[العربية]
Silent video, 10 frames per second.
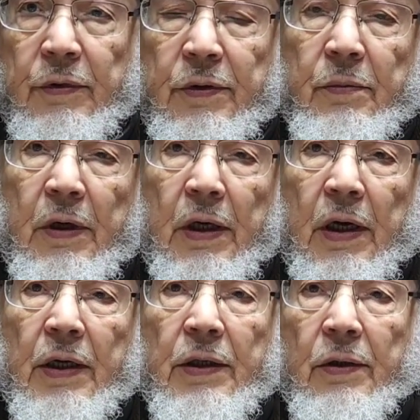بسم
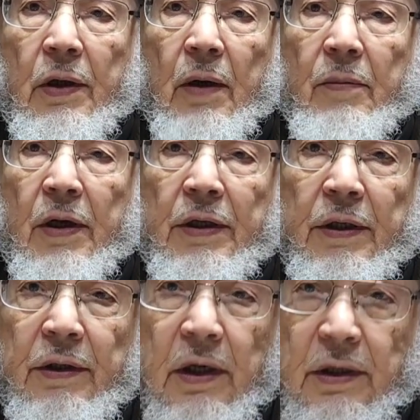الله
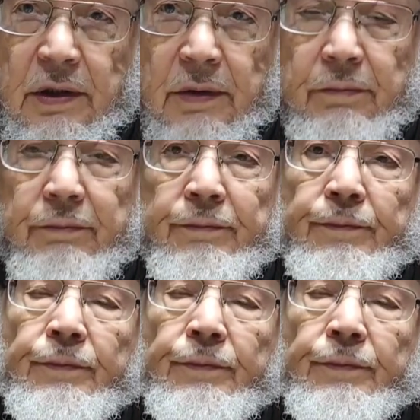الرحمن الرحيم